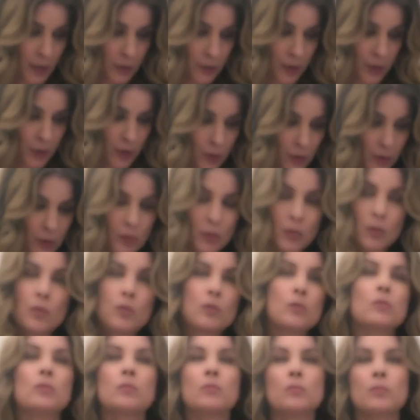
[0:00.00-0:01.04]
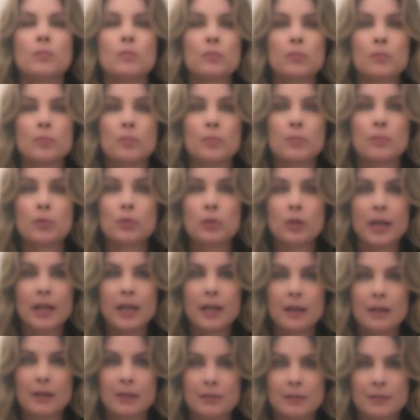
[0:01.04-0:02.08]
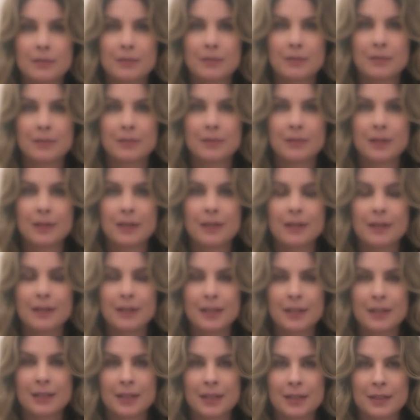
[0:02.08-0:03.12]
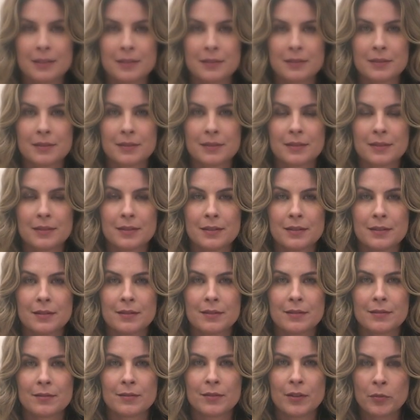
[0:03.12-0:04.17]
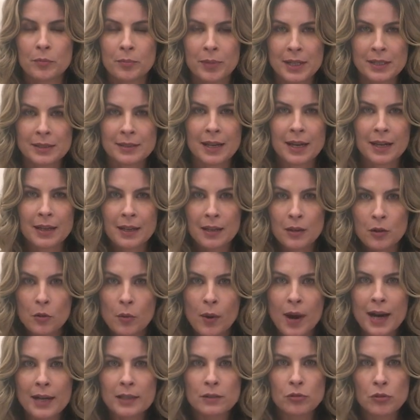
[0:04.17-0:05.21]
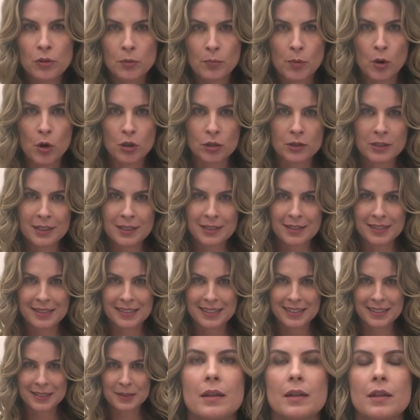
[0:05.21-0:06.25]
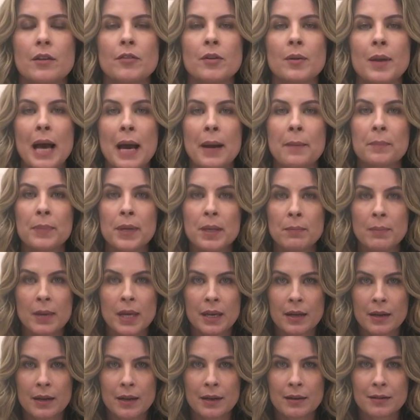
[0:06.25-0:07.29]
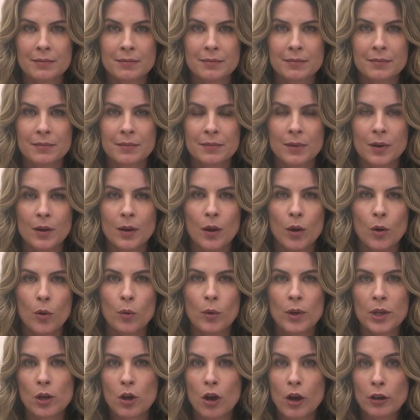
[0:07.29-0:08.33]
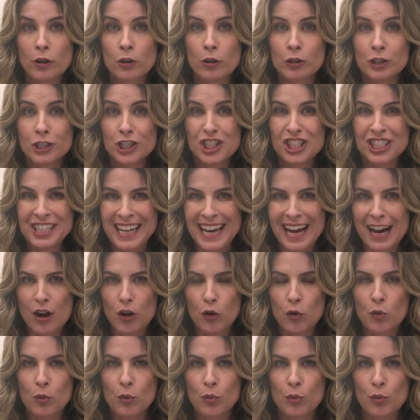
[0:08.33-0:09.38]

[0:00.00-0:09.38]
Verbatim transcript: virou um purê. Ana, vamos pensar aqui em quatro hipóteses. Então vamos lá. Primeira, o nhoque original,